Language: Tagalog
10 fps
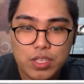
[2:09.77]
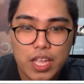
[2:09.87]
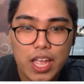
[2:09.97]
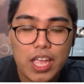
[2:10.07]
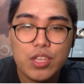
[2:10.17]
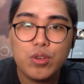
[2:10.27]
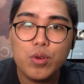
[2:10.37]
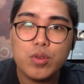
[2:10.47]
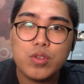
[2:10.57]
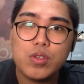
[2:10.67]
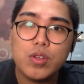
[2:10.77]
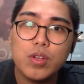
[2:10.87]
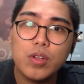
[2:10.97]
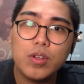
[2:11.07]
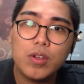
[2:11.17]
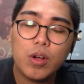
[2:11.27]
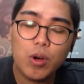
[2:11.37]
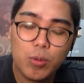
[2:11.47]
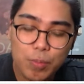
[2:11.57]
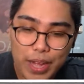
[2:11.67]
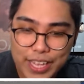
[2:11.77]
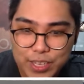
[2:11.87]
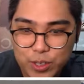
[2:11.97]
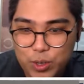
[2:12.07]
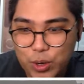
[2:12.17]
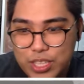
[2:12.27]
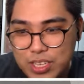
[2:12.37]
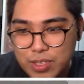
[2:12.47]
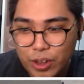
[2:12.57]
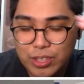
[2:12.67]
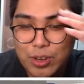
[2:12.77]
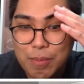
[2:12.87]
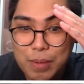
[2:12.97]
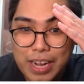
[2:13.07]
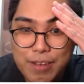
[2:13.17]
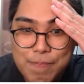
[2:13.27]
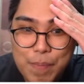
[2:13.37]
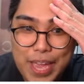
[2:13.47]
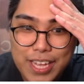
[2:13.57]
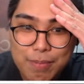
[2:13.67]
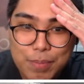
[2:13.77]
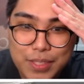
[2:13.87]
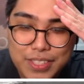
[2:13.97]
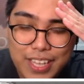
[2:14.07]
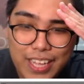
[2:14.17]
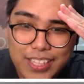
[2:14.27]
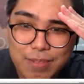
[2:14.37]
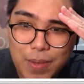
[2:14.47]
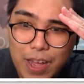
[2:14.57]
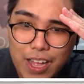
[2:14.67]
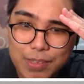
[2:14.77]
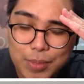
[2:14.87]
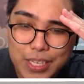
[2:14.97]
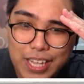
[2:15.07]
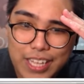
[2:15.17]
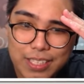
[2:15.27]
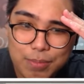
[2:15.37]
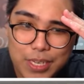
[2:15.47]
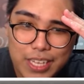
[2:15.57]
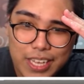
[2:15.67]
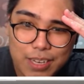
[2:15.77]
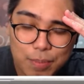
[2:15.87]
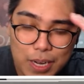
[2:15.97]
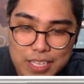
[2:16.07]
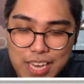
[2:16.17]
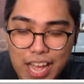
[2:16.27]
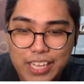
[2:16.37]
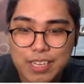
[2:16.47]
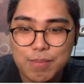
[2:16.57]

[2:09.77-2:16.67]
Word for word: Deus. Oh my goodness! So, ito na pala yung mega build natin mga kabarkada. Binigay na pala sa akin ni